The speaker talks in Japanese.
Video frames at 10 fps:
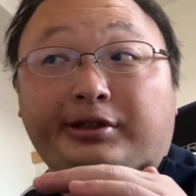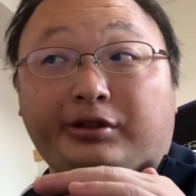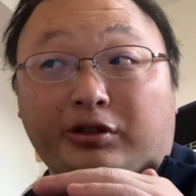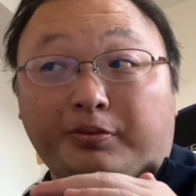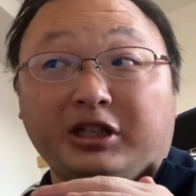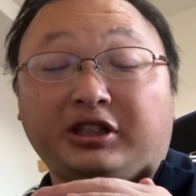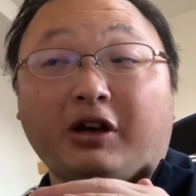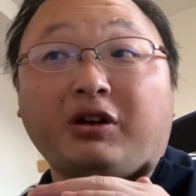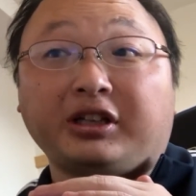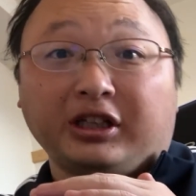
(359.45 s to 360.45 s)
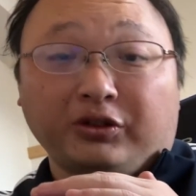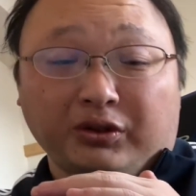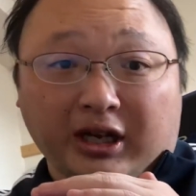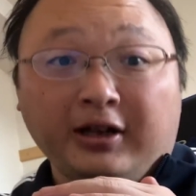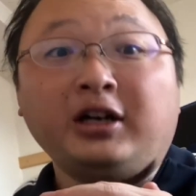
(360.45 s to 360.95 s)
職場に頼らないという
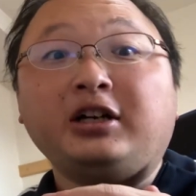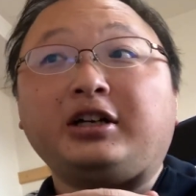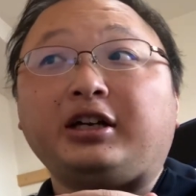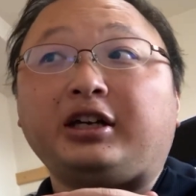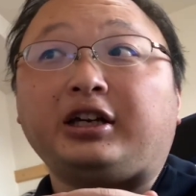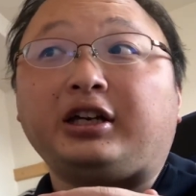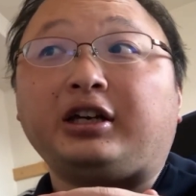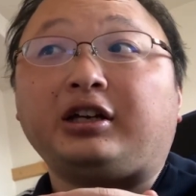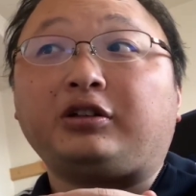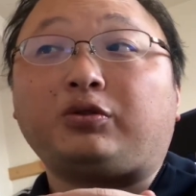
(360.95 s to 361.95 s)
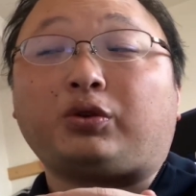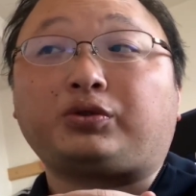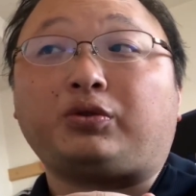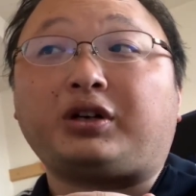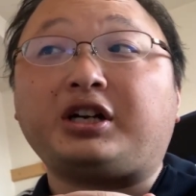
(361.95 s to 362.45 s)
か、えー、どこ
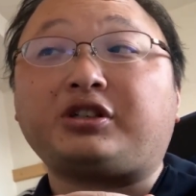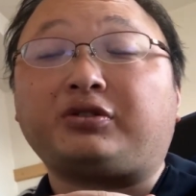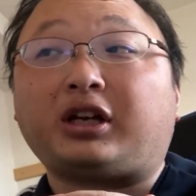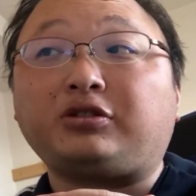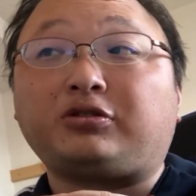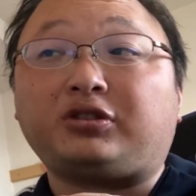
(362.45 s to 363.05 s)
そこ会社の誰そ